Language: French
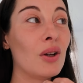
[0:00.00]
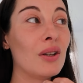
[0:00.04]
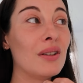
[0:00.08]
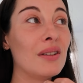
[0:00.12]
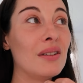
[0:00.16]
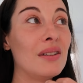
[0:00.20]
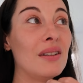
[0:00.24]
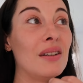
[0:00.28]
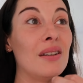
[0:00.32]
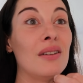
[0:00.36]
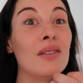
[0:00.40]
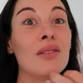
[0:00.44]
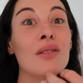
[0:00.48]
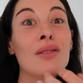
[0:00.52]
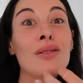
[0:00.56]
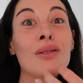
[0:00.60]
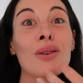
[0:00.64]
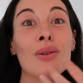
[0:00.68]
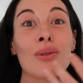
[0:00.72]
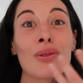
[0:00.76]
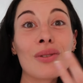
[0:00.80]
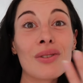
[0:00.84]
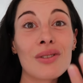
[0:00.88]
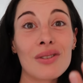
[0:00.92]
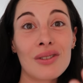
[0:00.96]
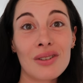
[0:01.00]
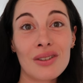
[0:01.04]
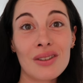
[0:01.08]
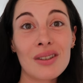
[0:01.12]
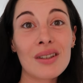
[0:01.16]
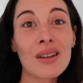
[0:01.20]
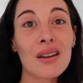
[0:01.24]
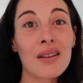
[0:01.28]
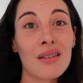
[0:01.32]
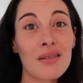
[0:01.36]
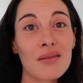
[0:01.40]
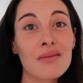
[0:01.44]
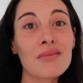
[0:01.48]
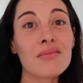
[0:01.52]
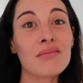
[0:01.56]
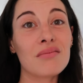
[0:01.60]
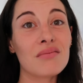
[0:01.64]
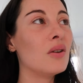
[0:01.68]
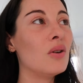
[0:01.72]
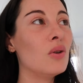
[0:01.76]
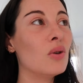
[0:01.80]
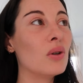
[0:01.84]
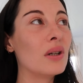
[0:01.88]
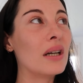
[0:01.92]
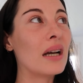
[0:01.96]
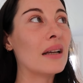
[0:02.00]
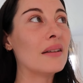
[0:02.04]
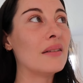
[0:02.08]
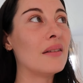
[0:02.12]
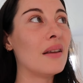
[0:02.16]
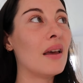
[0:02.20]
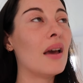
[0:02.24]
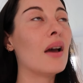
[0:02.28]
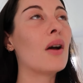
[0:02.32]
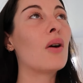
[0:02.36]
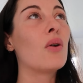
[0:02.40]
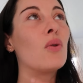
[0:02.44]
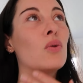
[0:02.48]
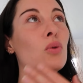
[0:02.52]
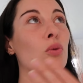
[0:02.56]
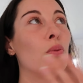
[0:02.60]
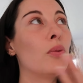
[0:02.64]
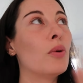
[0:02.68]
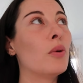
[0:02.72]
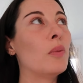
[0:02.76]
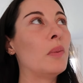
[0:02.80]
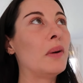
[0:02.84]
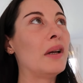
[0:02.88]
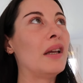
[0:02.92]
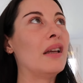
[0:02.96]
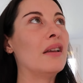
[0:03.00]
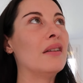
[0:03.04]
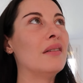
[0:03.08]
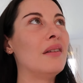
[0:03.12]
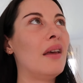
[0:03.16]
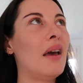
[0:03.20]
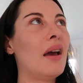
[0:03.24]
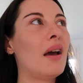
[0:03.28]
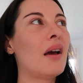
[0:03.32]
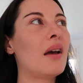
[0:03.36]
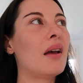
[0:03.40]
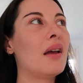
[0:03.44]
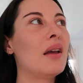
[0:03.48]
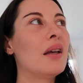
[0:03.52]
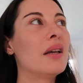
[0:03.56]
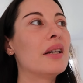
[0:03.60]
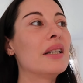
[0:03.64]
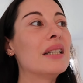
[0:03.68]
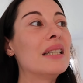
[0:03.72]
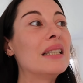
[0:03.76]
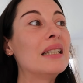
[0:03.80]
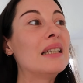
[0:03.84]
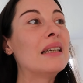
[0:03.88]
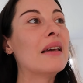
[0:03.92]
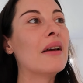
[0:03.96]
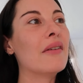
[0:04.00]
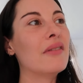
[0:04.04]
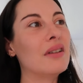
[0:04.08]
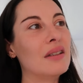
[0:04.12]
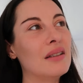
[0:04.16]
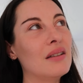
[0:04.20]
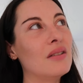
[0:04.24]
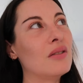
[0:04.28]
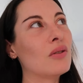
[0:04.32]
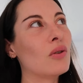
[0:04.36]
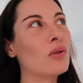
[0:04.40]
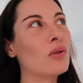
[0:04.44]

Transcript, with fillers: des anciens locataires ou propriétaires qui avaient des